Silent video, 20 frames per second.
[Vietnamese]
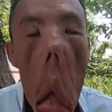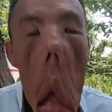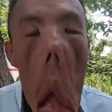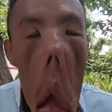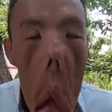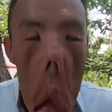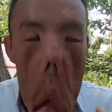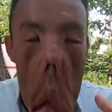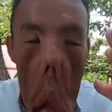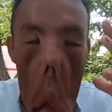lúc trước
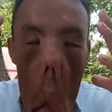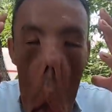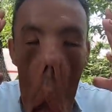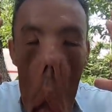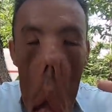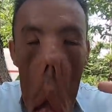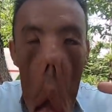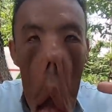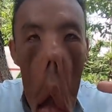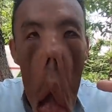thì nó sung bự
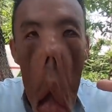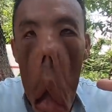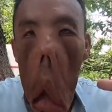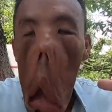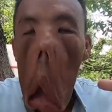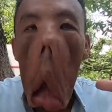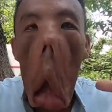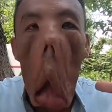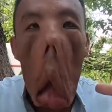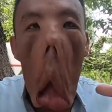nhưng mà đâu có
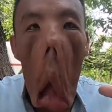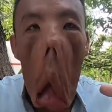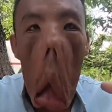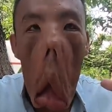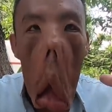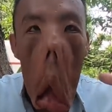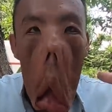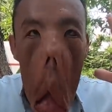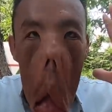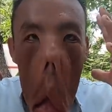thấy đường đâu
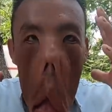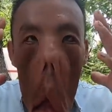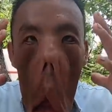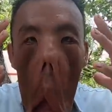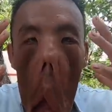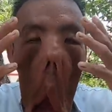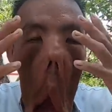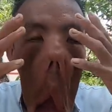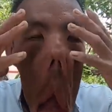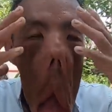
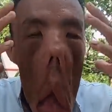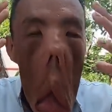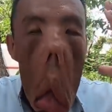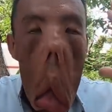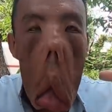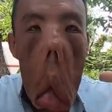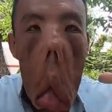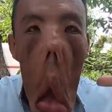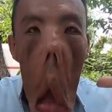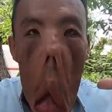hoặc à, là nó
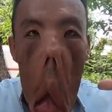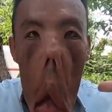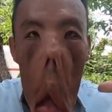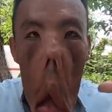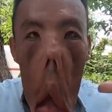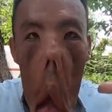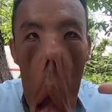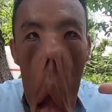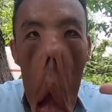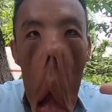không bự rồi
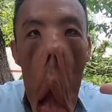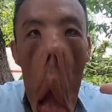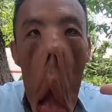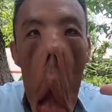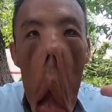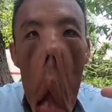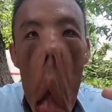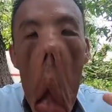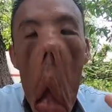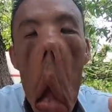nữa
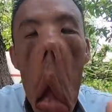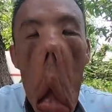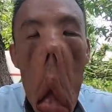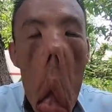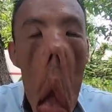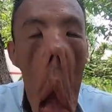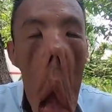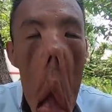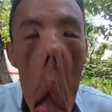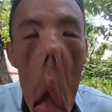nó hít
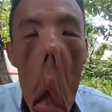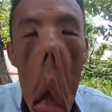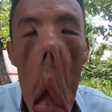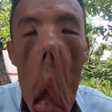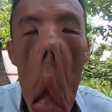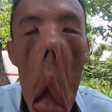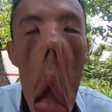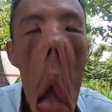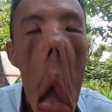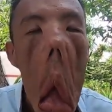mắt luôn
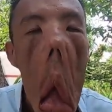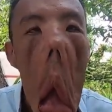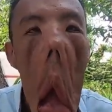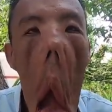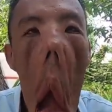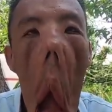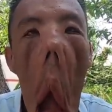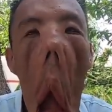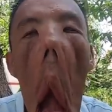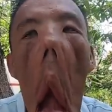nó thấy đường đi
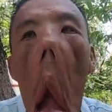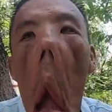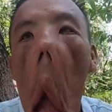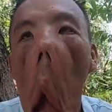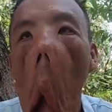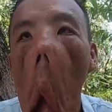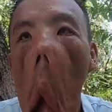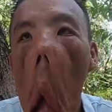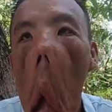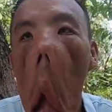đâu
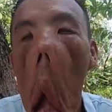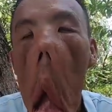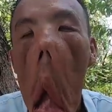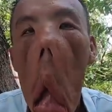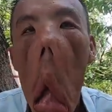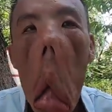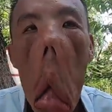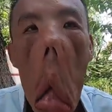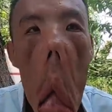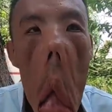và
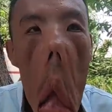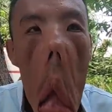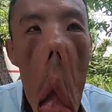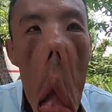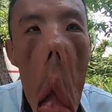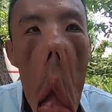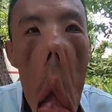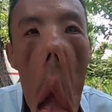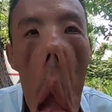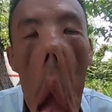cũng
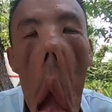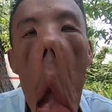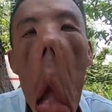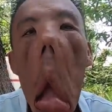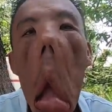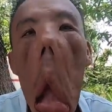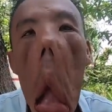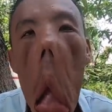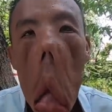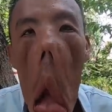có coi
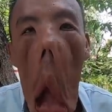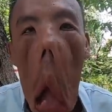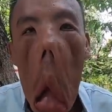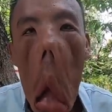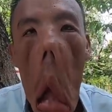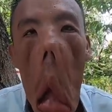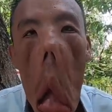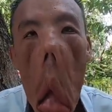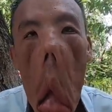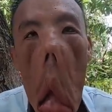dương thầy
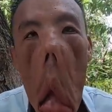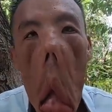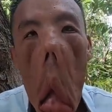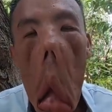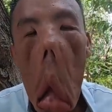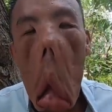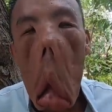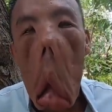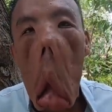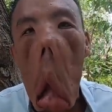đông
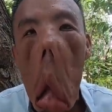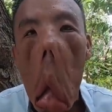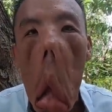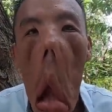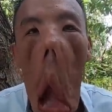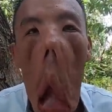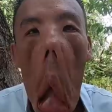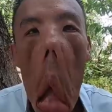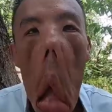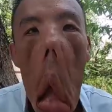
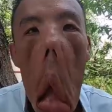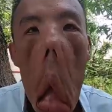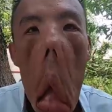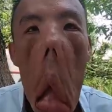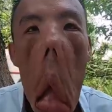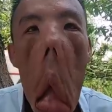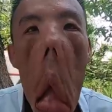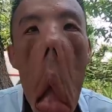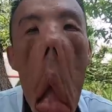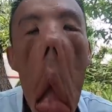đồn thầy ở
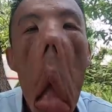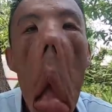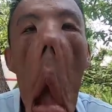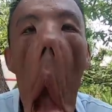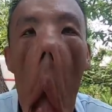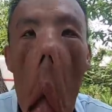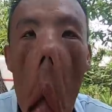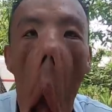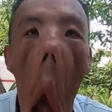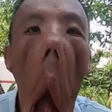dưới kiên
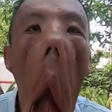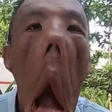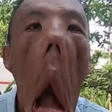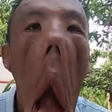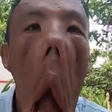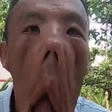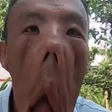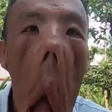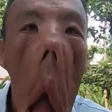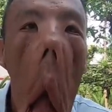giang qua
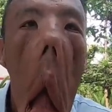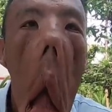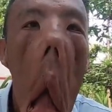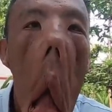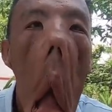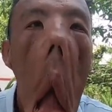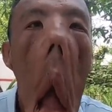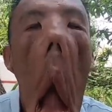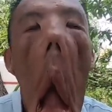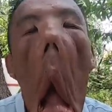hòn á
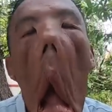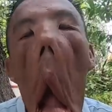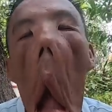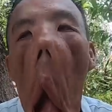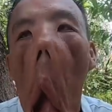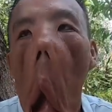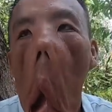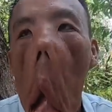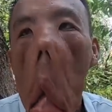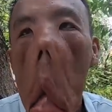
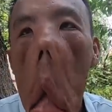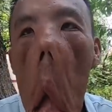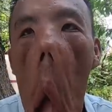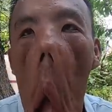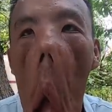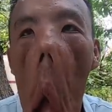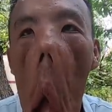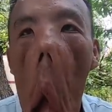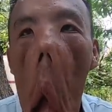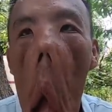ổng
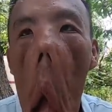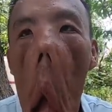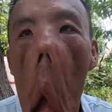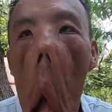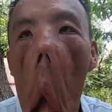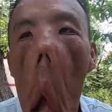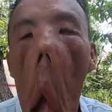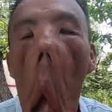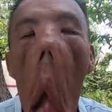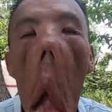à,
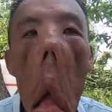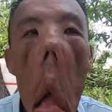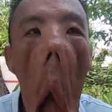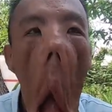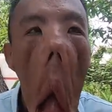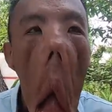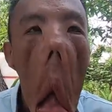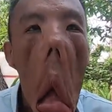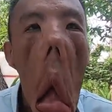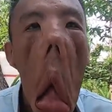
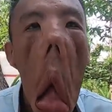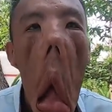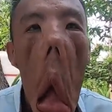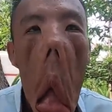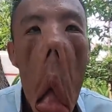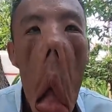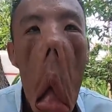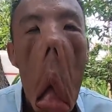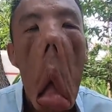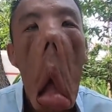cho ống thuốc
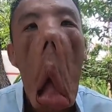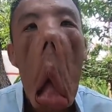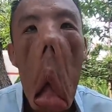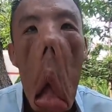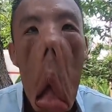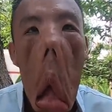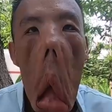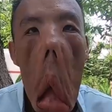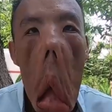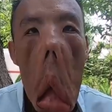cũng được tự
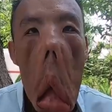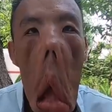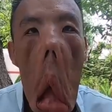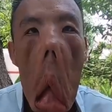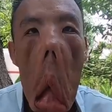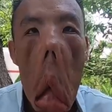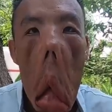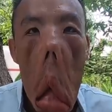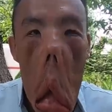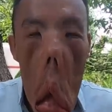rồi nó
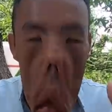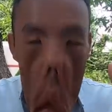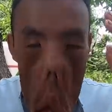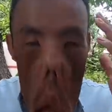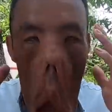sệt xuống nó